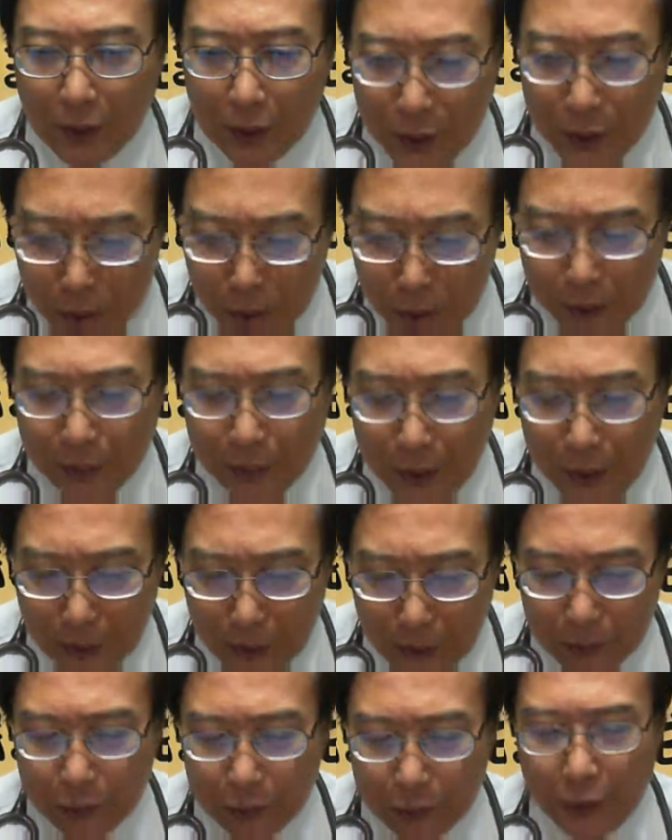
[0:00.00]
救入
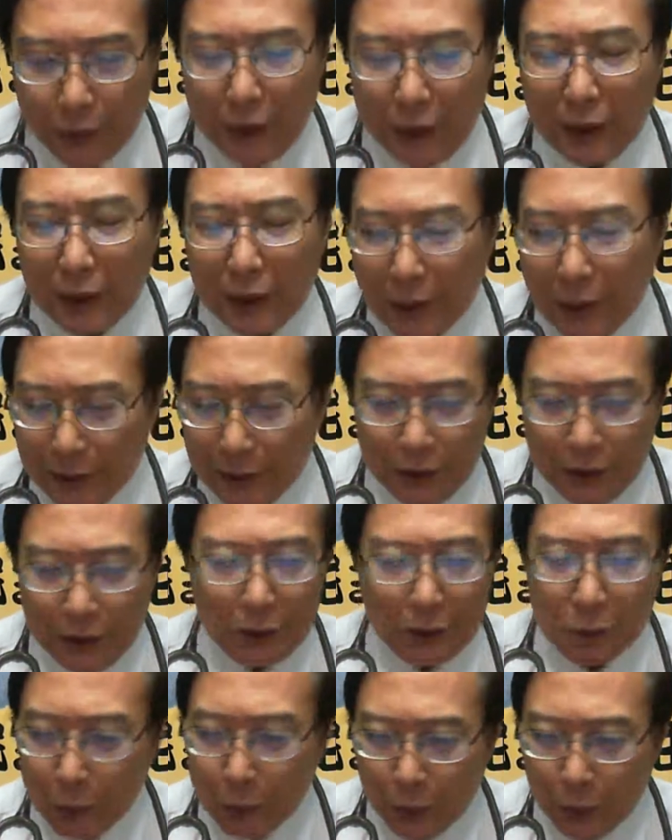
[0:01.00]
了，对遐开
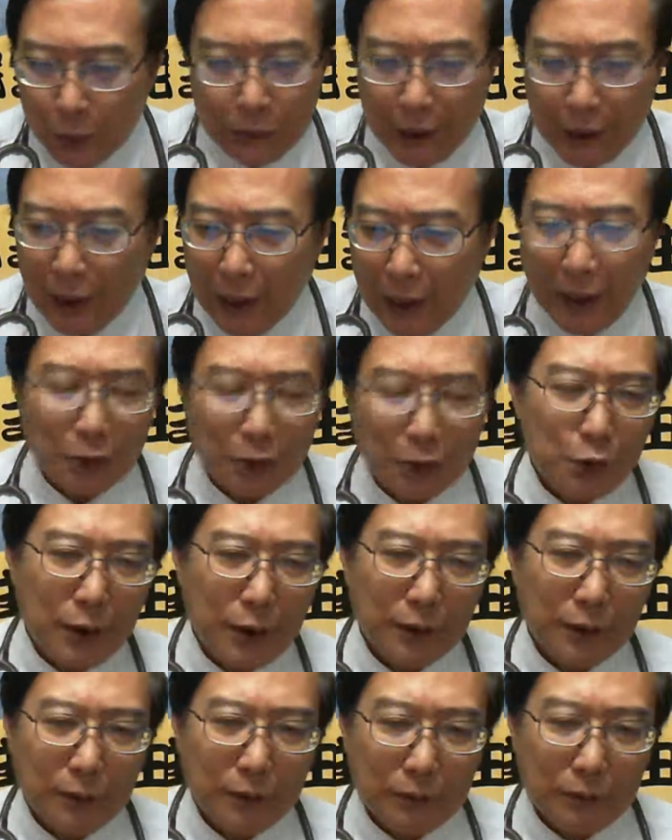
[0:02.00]
始无一个人出。来，